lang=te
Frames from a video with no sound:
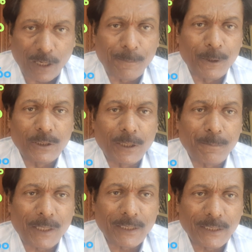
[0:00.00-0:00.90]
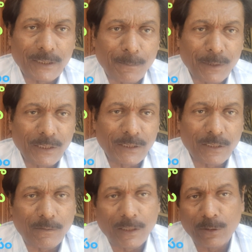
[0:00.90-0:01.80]
ఆపోజిషన్ పార్టీకి
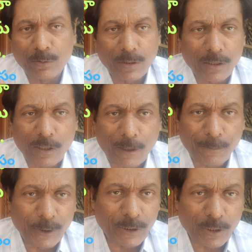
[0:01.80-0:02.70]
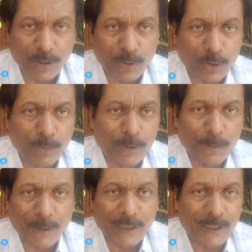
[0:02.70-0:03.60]
సంబంధించిన వాళ్ళు ఉంటారు ఆపోజిషన్లో రెండు
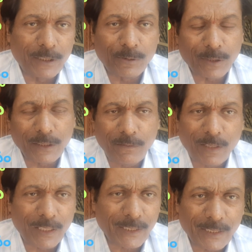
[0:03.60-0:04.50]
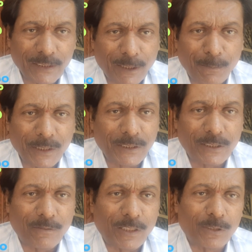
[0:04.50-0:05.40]
మూడు పార్టీలు ఉన్నాయి వాళ్ళకి
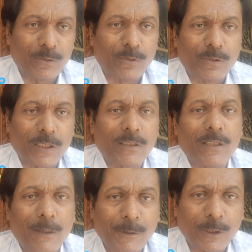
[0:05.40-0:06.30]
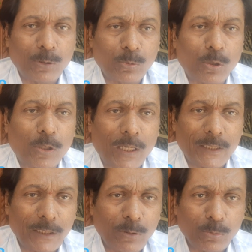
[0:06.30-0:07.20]
సంబంధించిన వాళ్ళు కూడా ఉంటారు కాకపోతే నువ్వు దొంగ
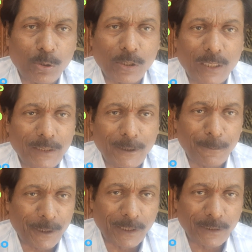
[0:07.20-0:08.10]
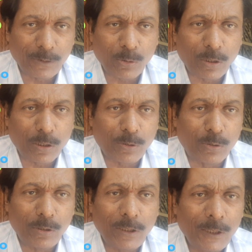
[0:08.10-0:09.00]
అంటే నువ్వు దొంగ అని చెప్పిన అనేసి
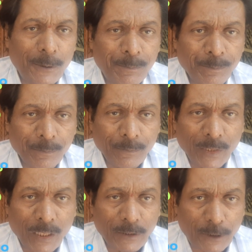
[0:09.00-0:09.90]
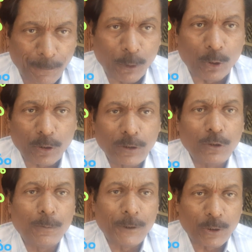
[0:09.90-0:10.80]
ఒకళ్ళకొకళ్ళు చెప్పుకోవటం
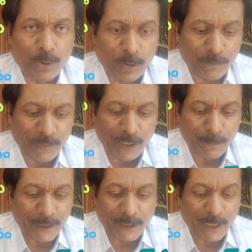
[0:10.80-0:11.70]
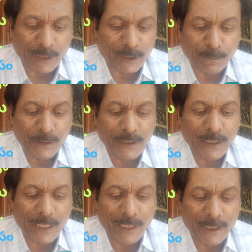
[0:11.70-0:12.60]
చూపించుకోవటం వీలు పెట్టి అంతకుమించి
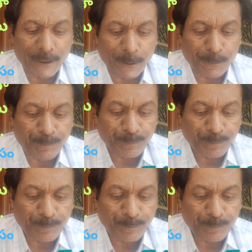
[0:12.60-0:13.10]
ఇంకేం లేదు